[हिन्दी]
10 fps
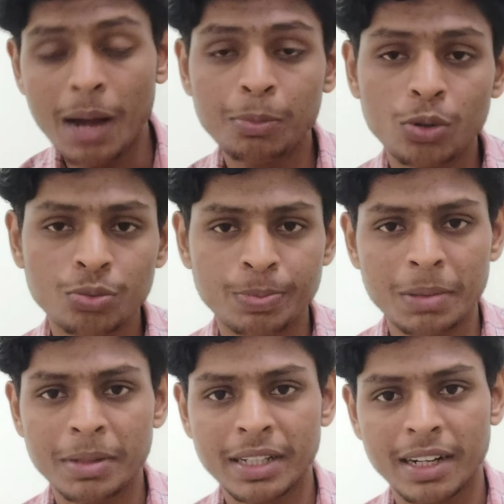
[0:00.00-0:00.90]
आपको
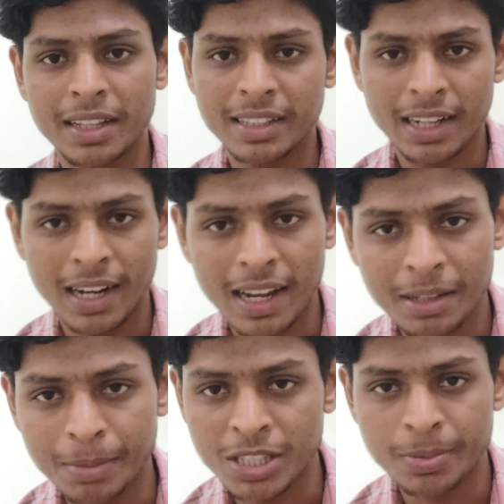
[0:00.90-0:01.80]
पेमेंट कर दिया जाना
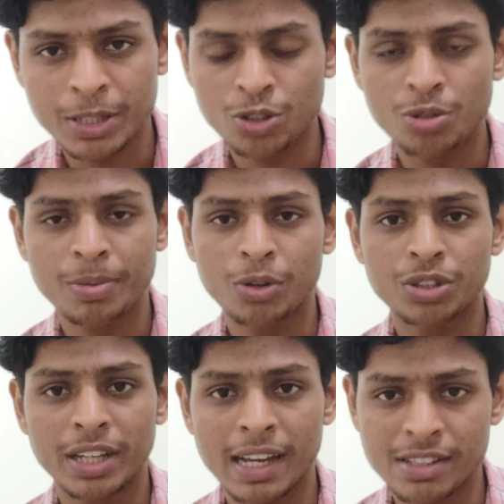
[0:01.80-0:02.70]
लाइक पचपन सौ रुपये
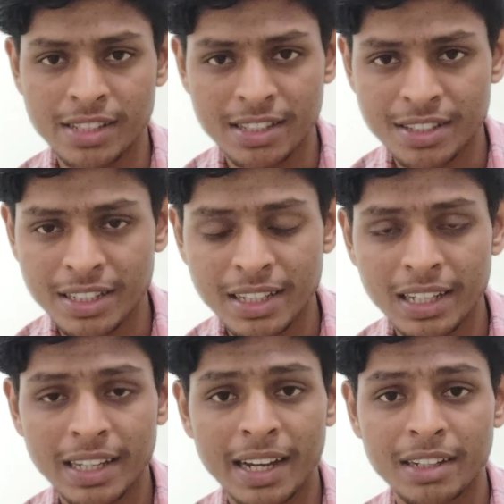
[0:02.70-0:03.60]
होते हैं एस सी एस टी के
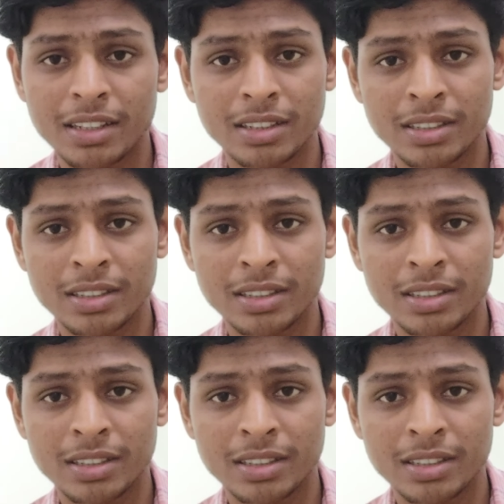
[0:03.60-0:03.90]
लिए एंड